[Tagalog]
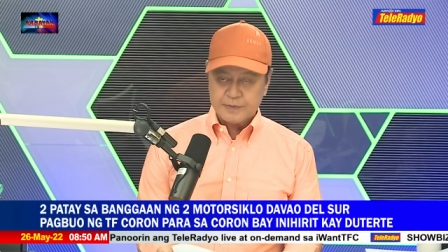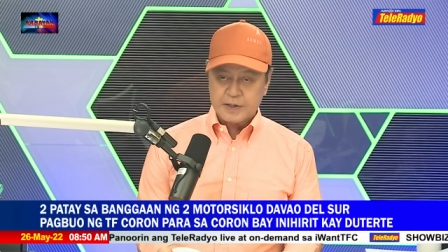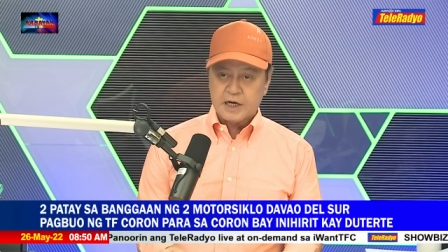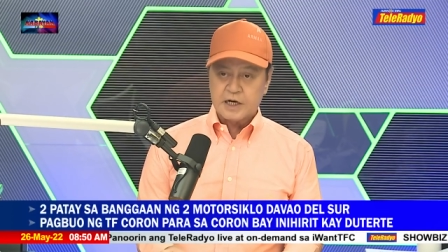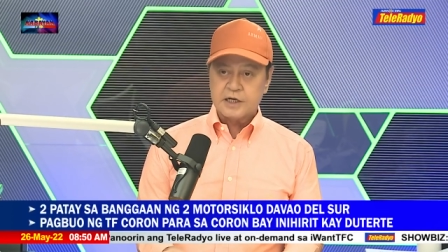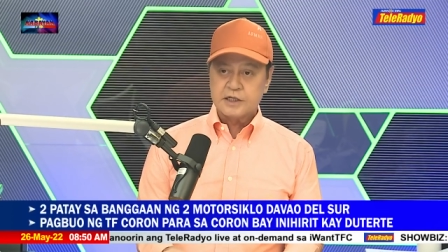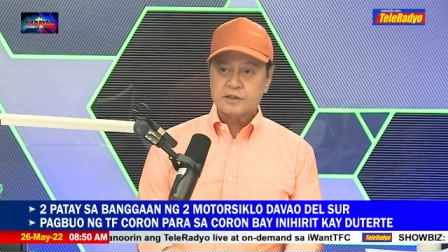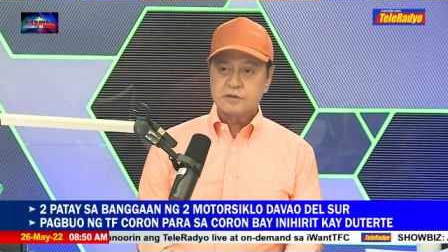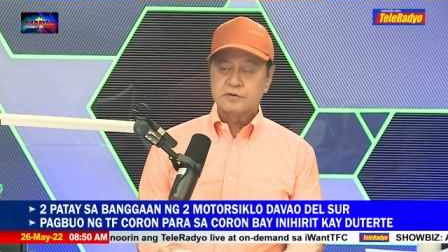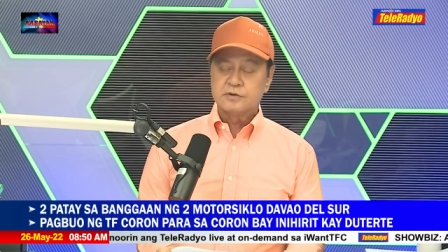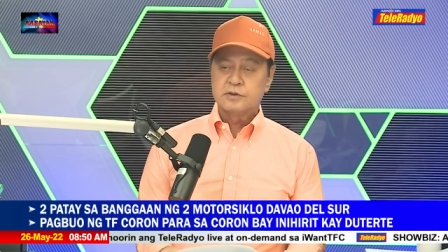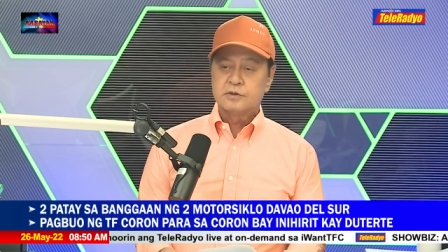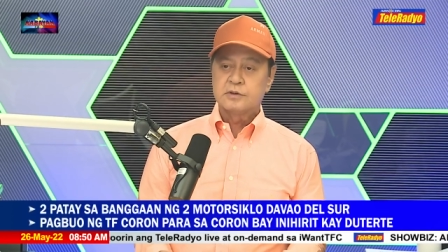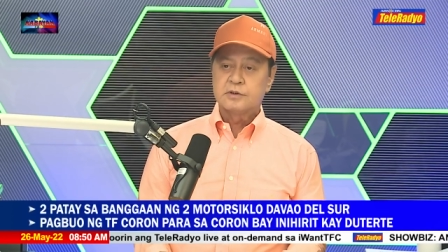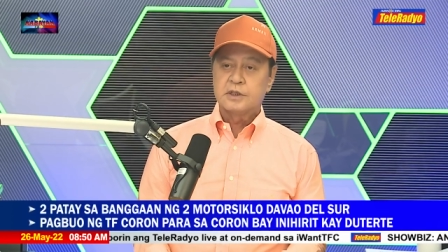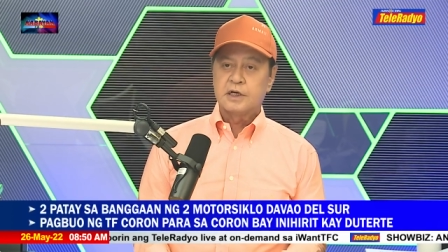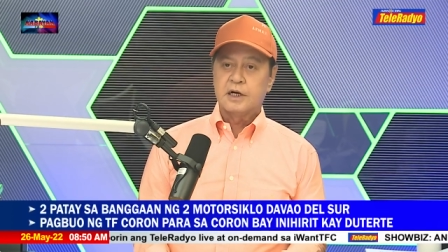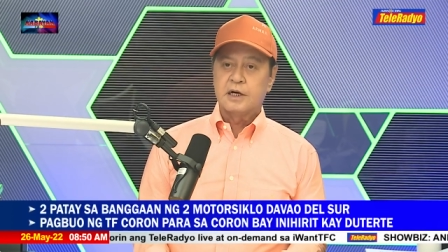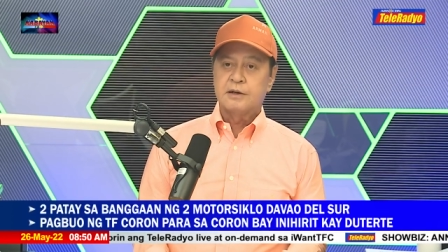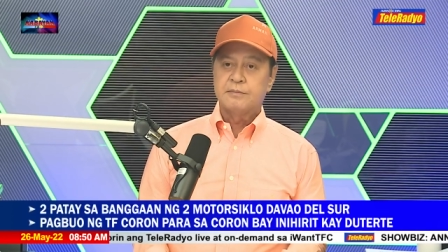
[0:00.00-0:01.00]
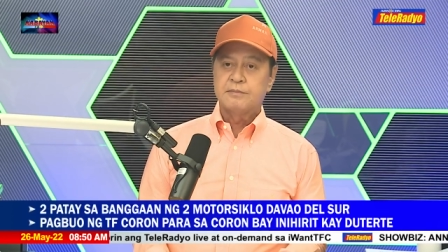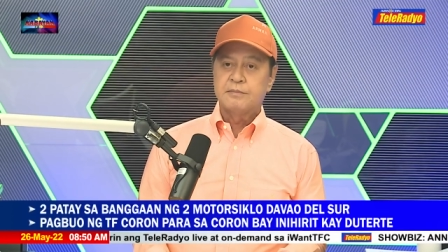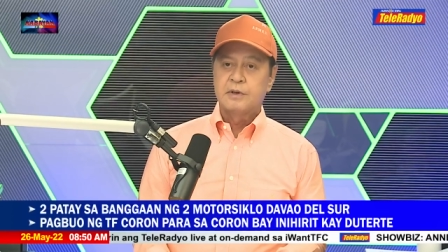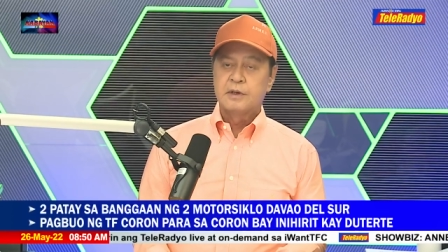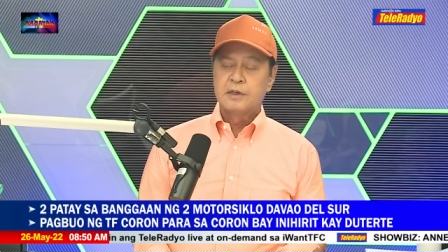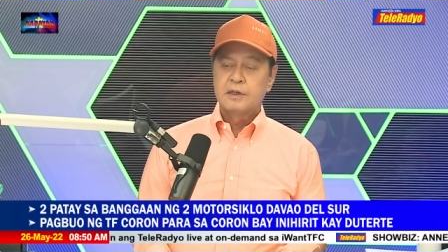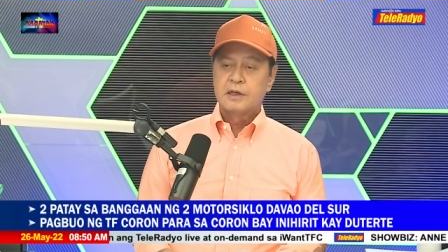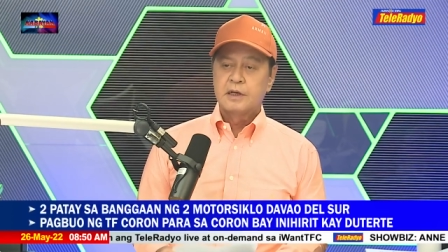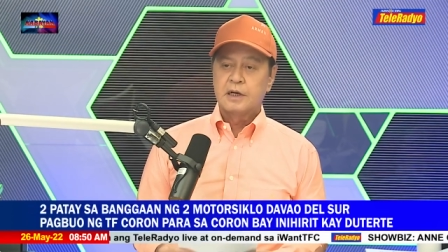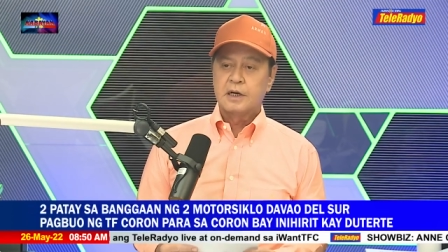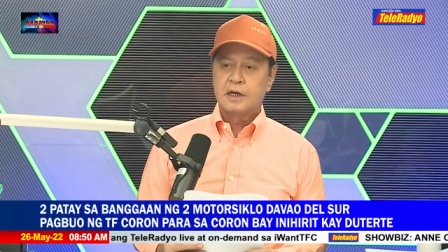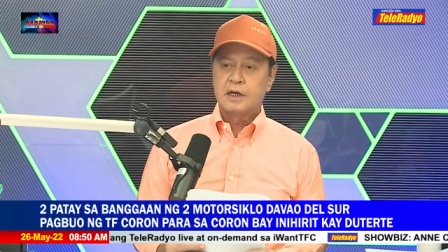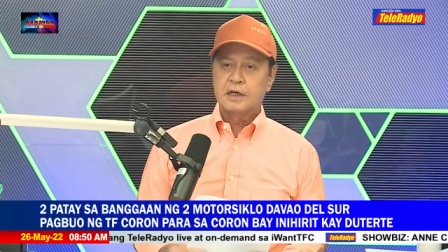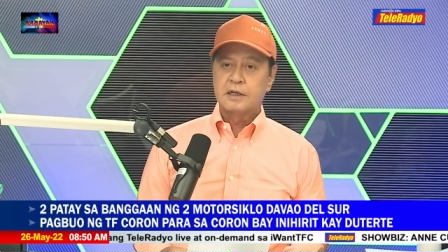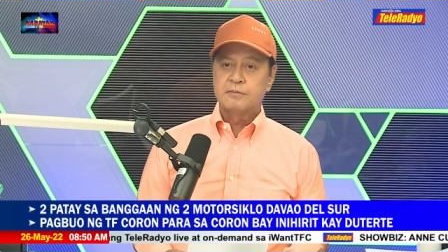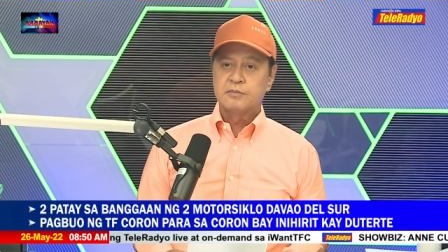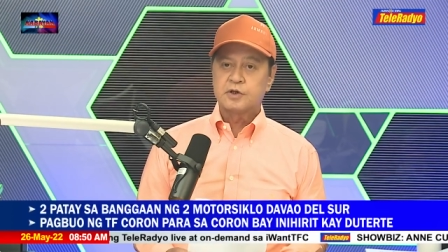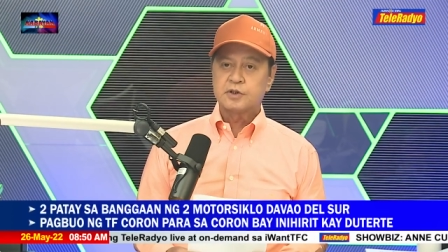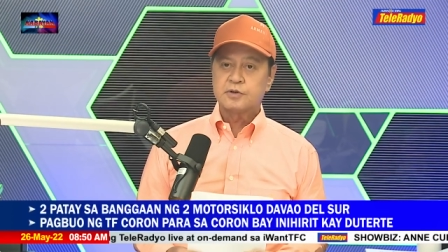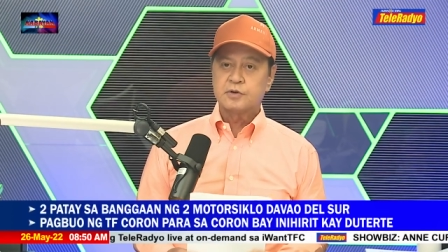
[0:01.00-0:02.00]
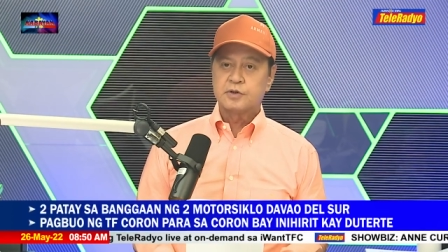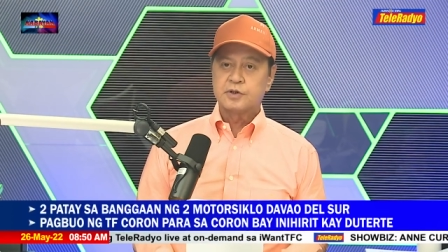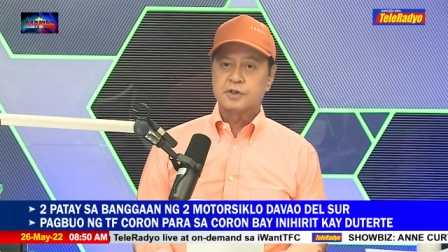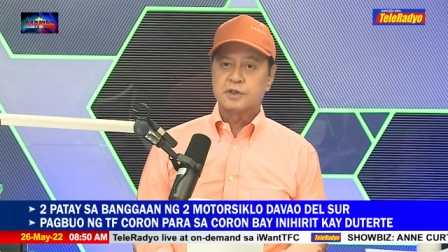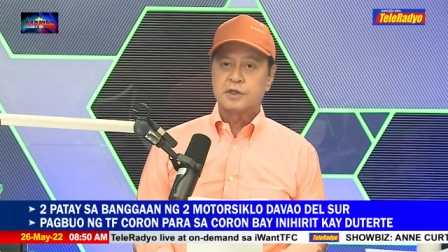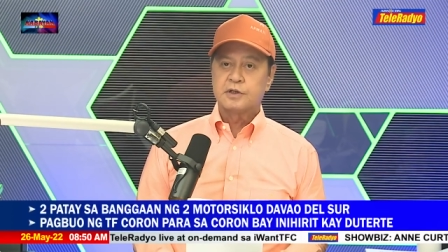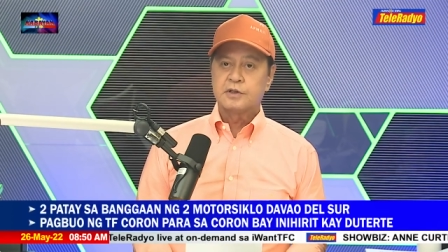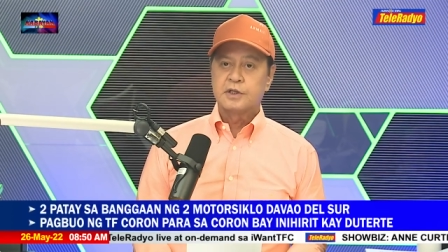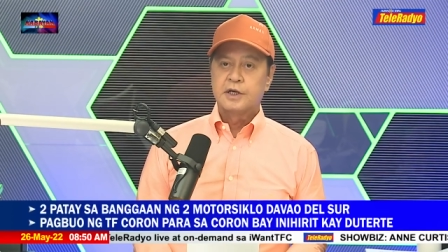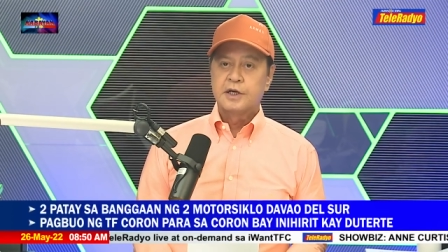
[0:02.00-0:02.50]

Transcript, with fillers: ang pangalan nun, nung um, uh, ah, laboratory na yun.